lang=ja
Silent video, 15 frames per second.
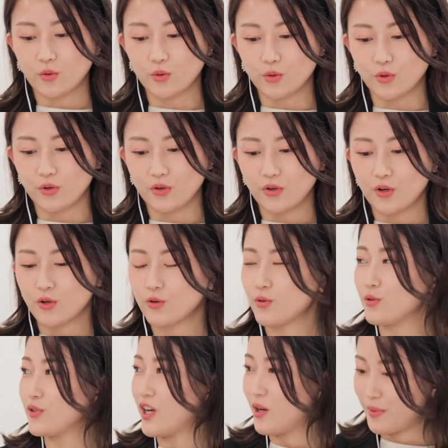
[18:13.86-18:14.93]
この船
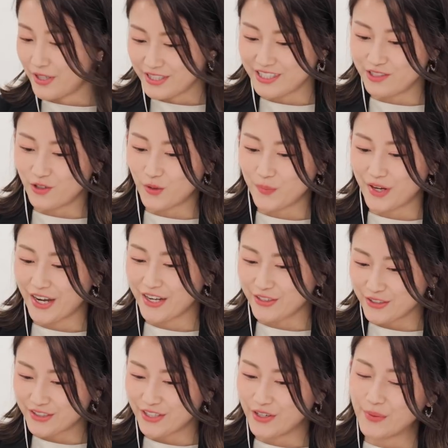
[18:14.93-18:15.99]
橋の
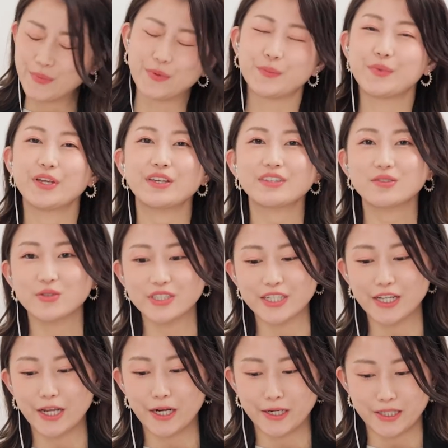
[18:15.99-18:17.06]
マイルっていうのはもうベストじゃ
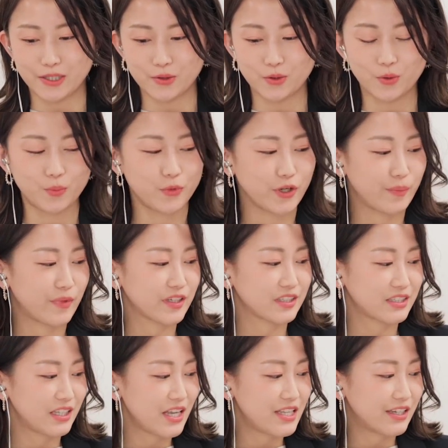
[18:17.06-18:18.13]
ないかなと思いま
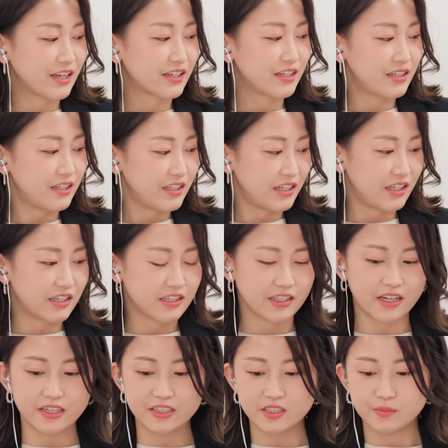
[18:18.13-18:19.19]
して逃げ切りに期
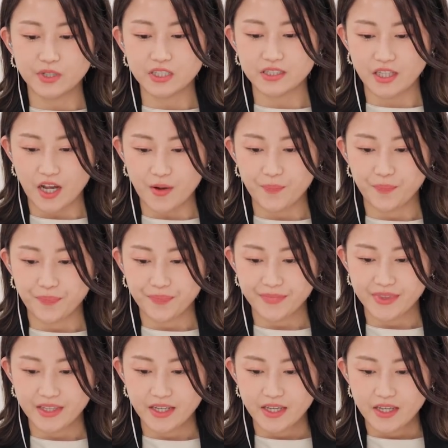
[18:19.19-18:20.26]
待しました。は
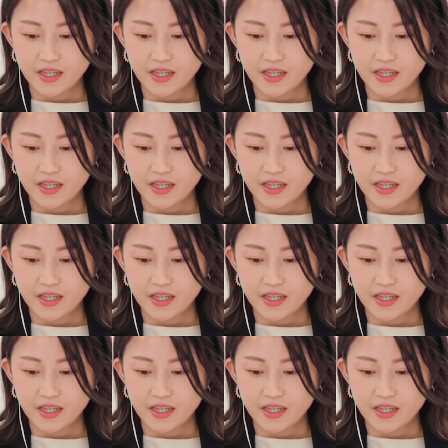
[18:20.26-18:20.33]
い、